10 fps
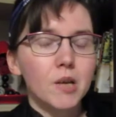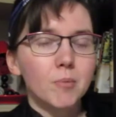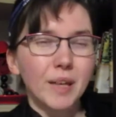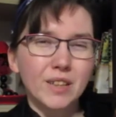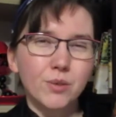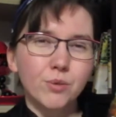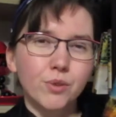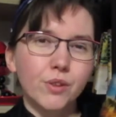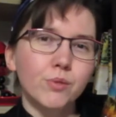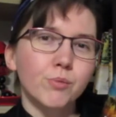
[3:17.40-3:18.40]
pas un coup de
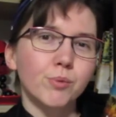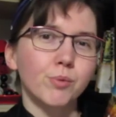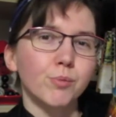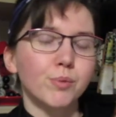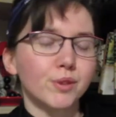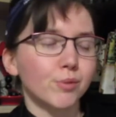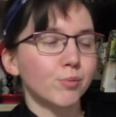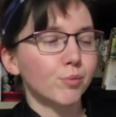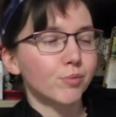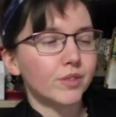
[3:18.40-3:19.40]
cœur non plus parce que
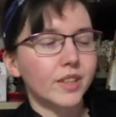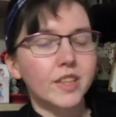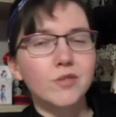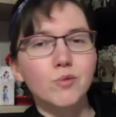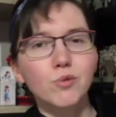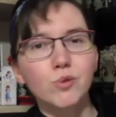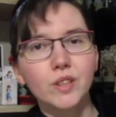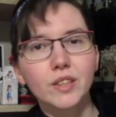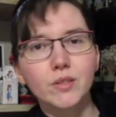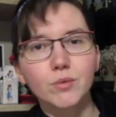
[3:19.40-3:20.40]
bon, ça reste du
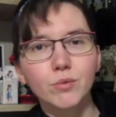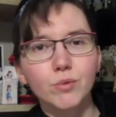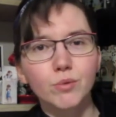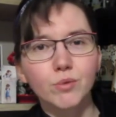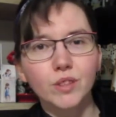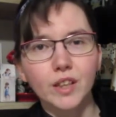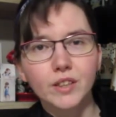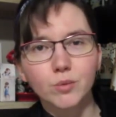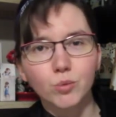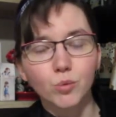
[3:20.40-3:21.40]
jeunesse donc euh, ça reste